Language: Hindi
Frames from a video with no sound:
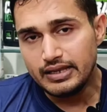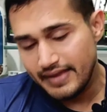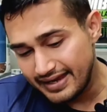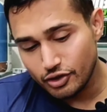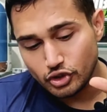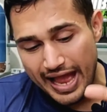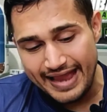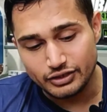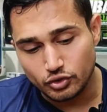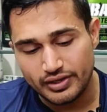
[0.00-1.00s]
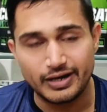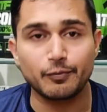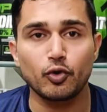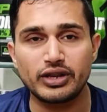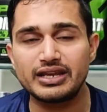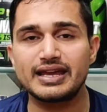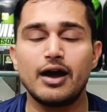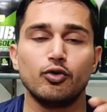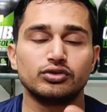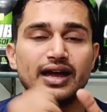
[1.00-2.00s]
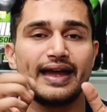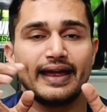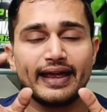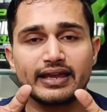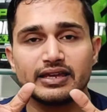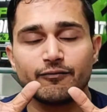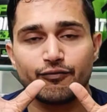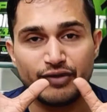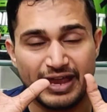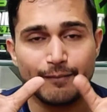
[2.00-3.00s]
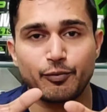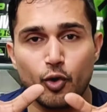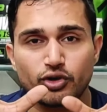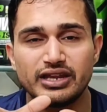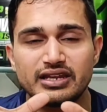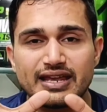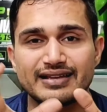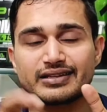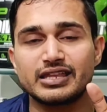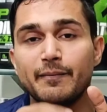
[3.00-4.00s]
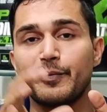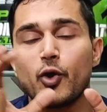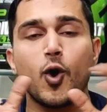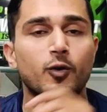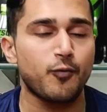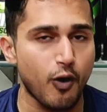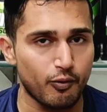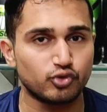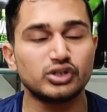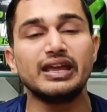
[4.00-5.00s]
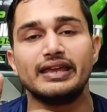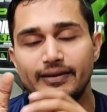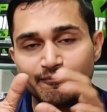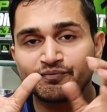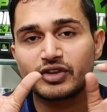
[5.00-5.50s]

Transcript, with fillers: देखिए दोस्तों आइसोलेट प्रोटीन क्या होता है कि वे प्रोटीन की कह सकते हैं प्योर फॉर्म होती है ये